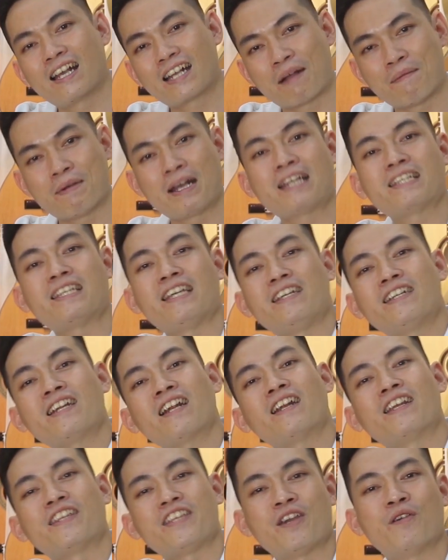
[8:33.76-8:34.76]
Cảm ơn anh chị
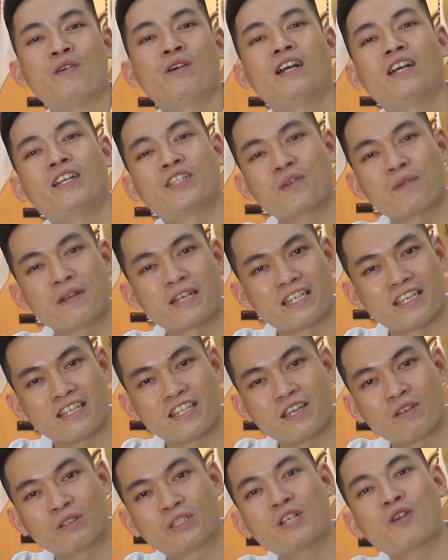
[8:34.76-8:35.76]
rất là nhiều, chúc anh chị
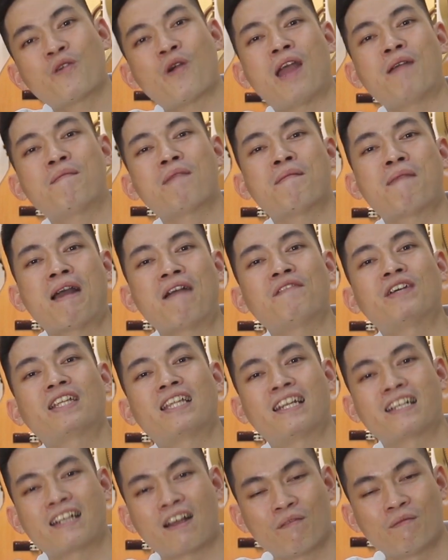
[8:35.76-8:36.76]
nhiều sức khỏe, may mắn và
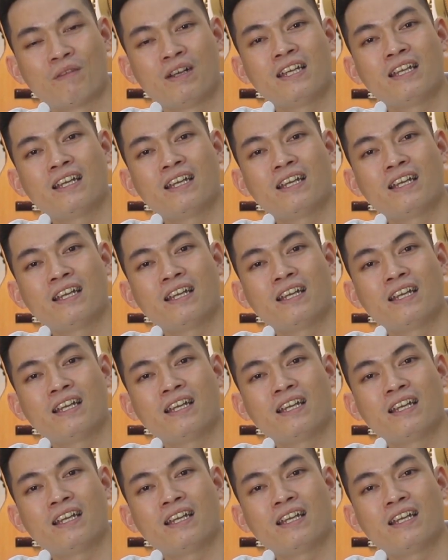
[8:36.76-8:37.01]
thành công.